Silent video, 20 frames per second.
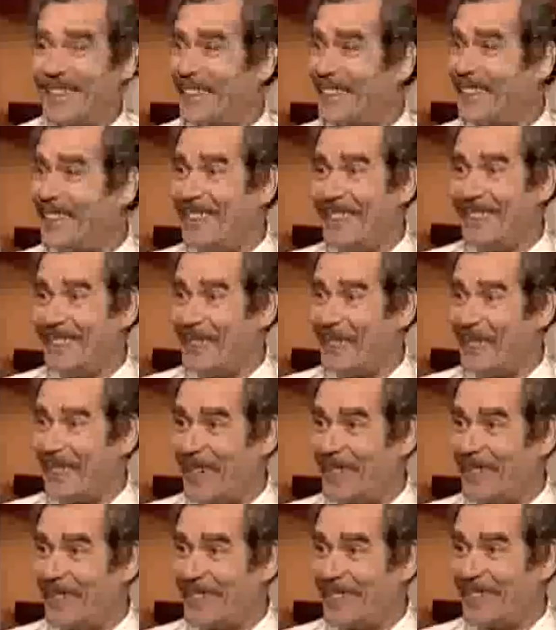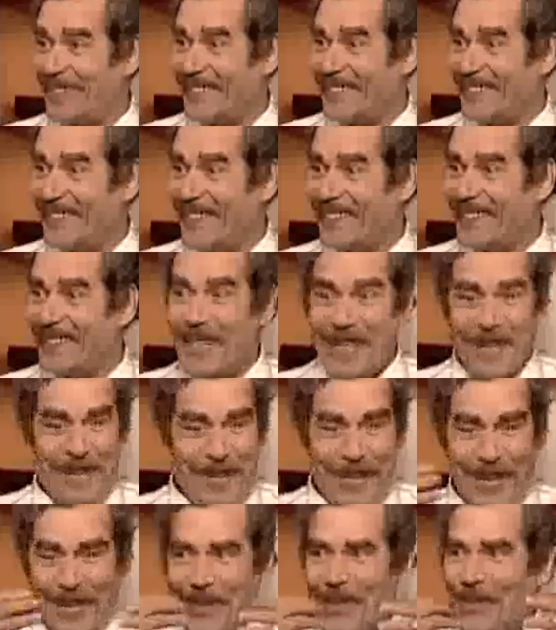счастливый, прямо такая, знаете,
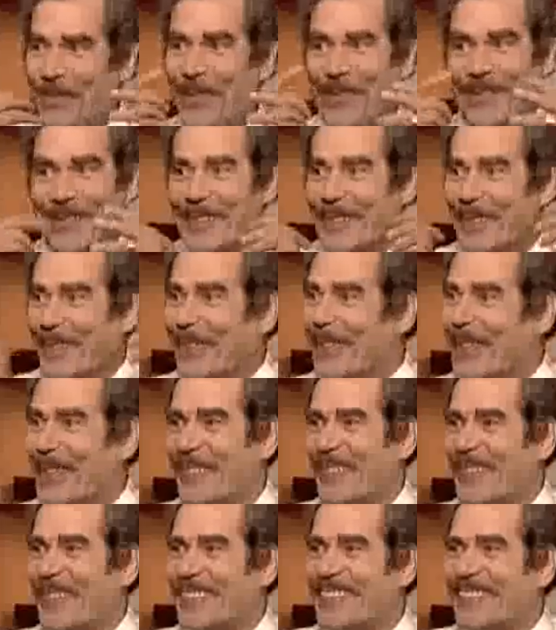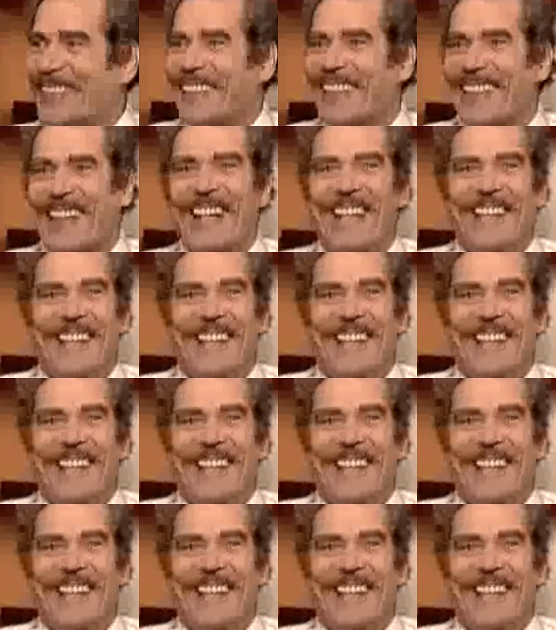не забыв ничего, улыбнется, такая,